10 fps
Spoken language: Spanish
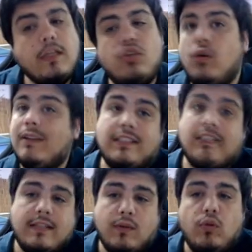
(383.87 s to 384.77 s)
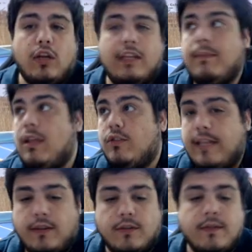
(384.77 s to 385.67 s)
No vas a llegar al segundo que te pide
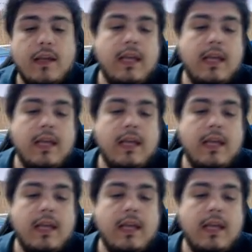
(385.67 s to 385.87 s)
200.